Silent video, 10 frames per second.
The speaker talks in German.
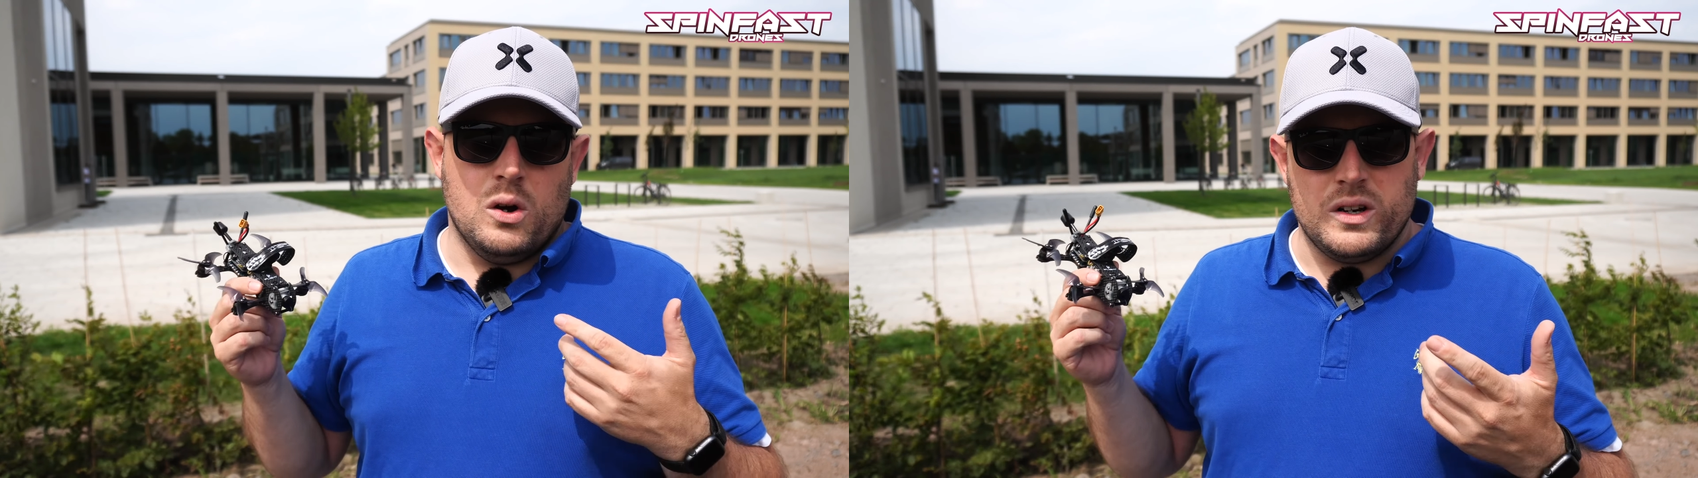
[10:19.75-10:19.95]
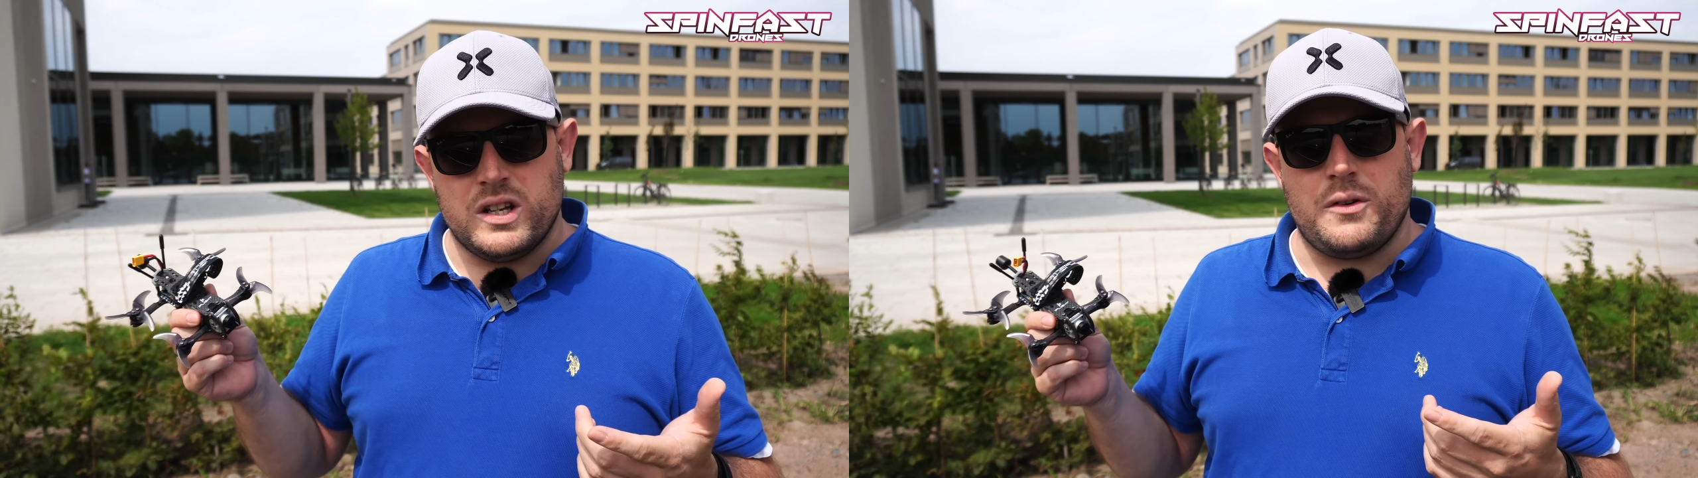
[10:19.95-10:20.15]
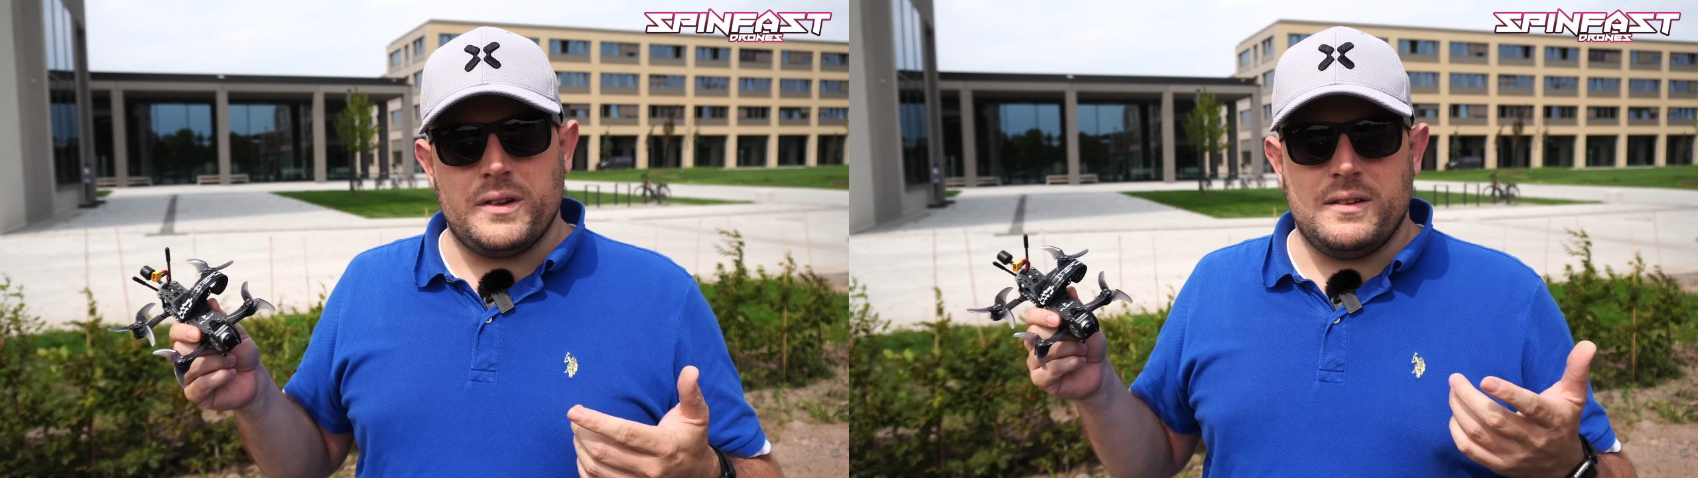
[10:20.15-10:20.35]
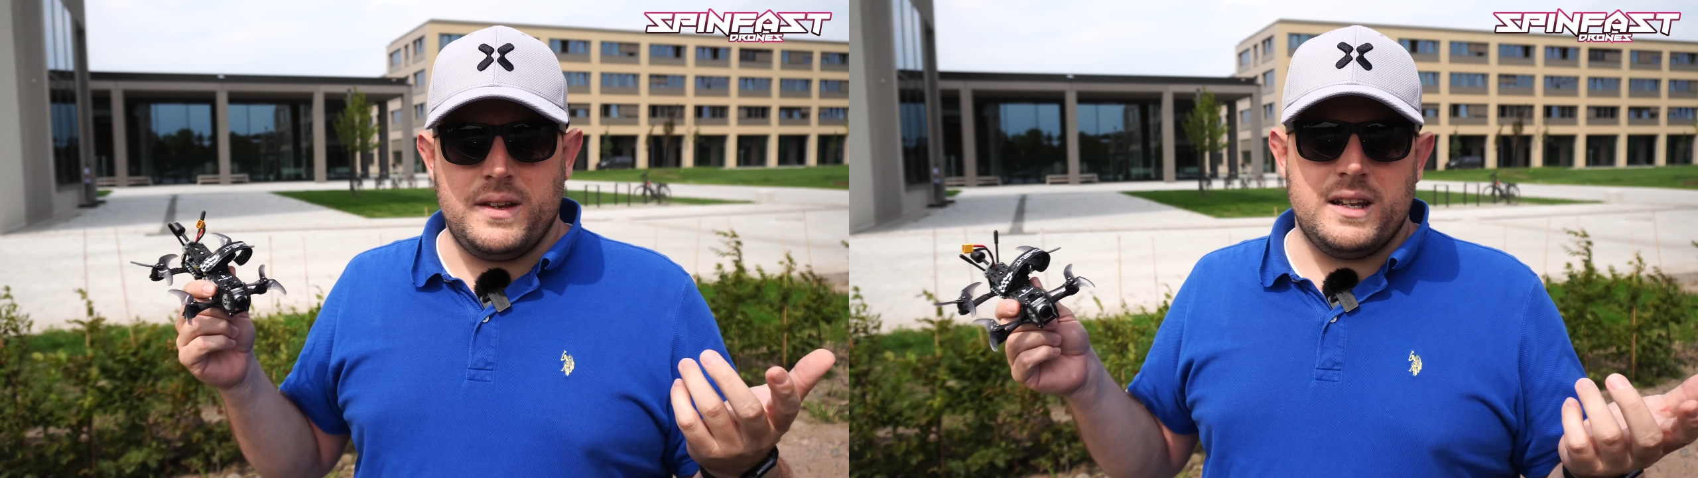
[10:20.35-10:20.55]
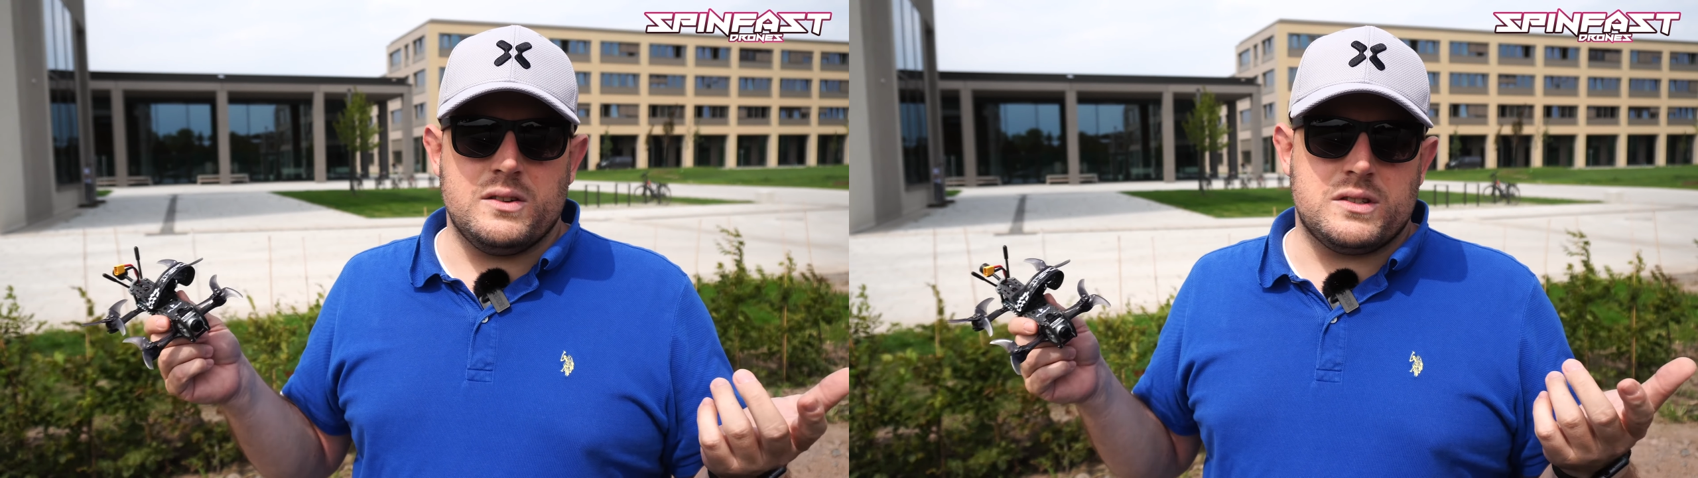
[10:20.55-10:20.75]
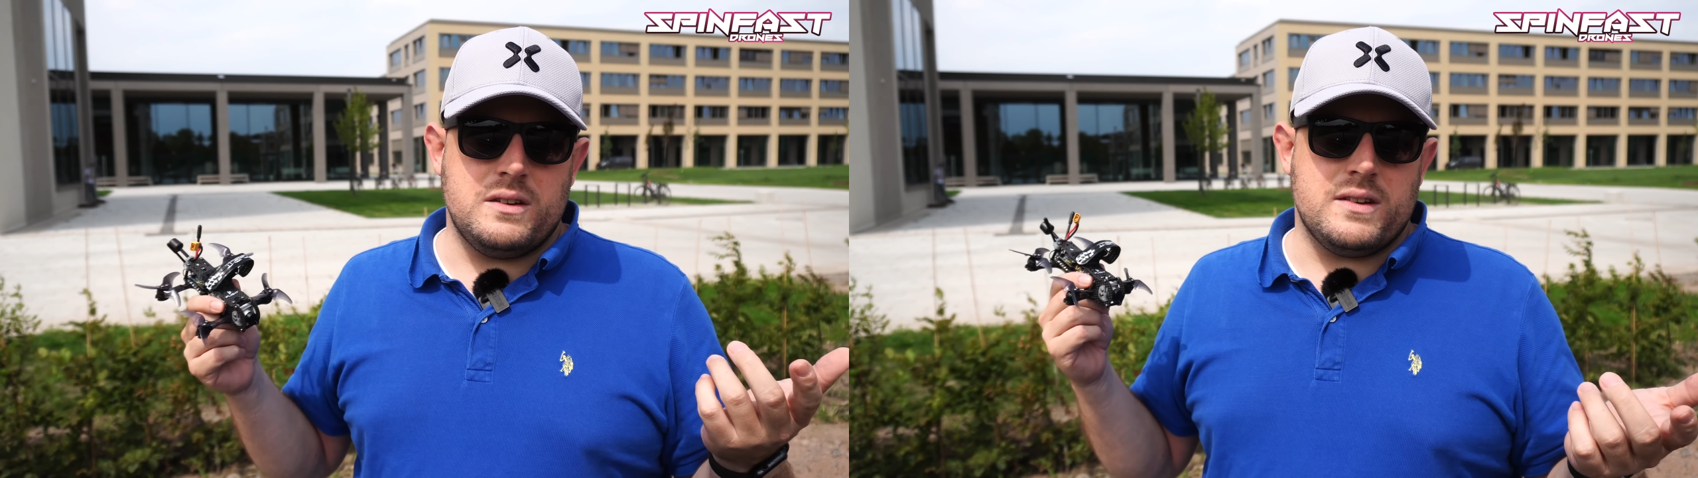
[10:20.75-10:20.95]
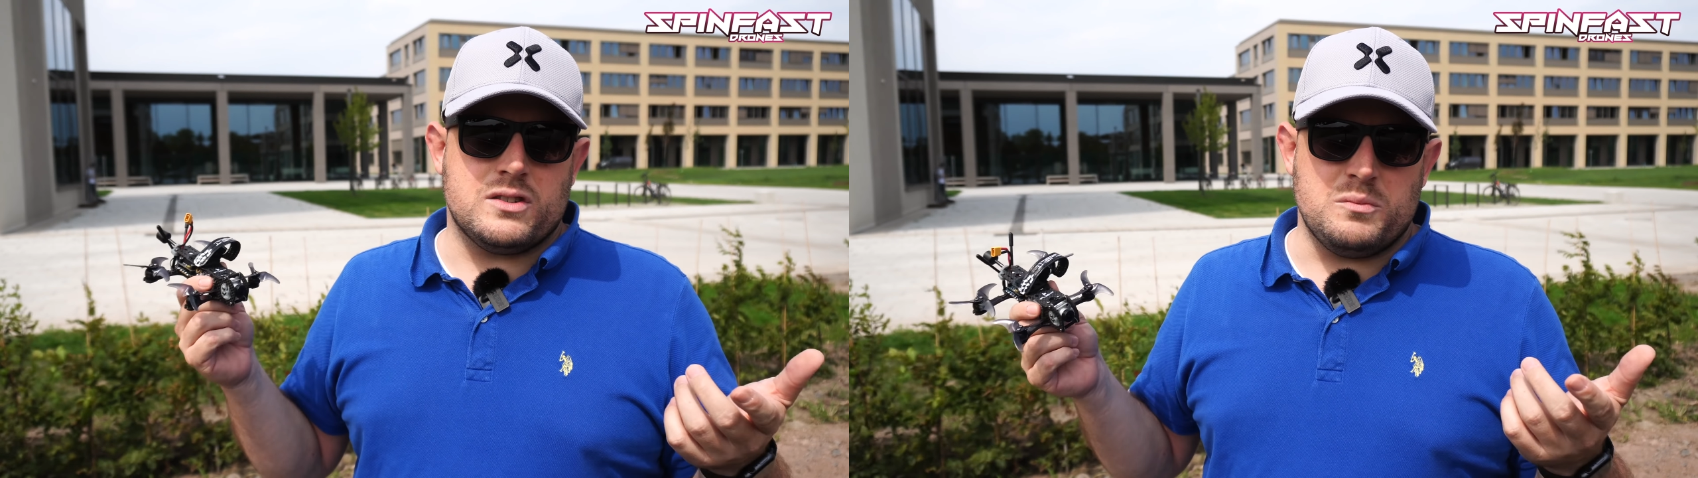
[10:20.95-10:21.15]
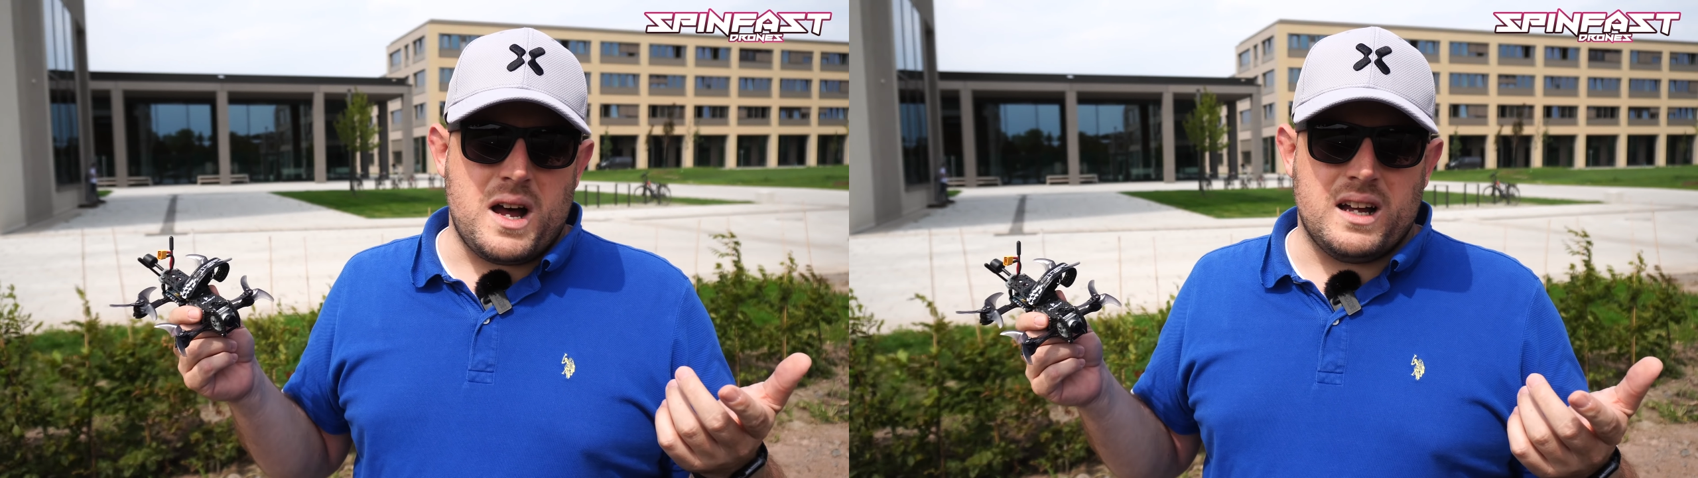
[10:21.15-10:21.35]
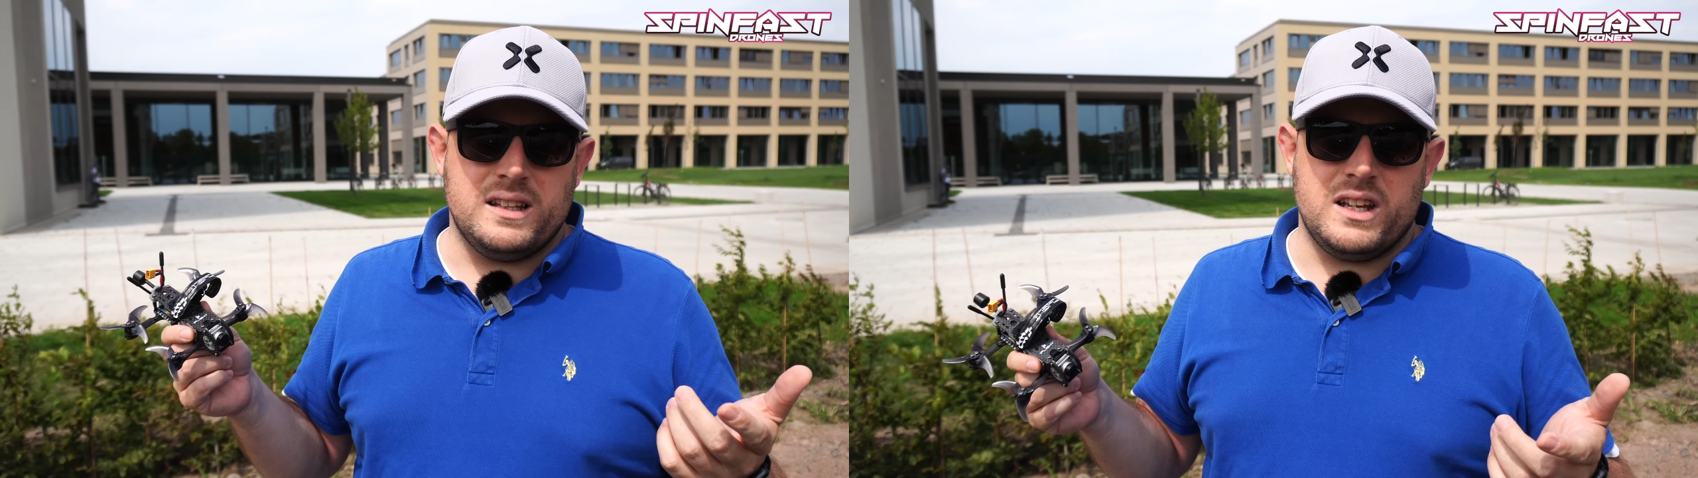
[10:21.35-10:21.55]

Und ich hoffe, die Videos, die wir so machen,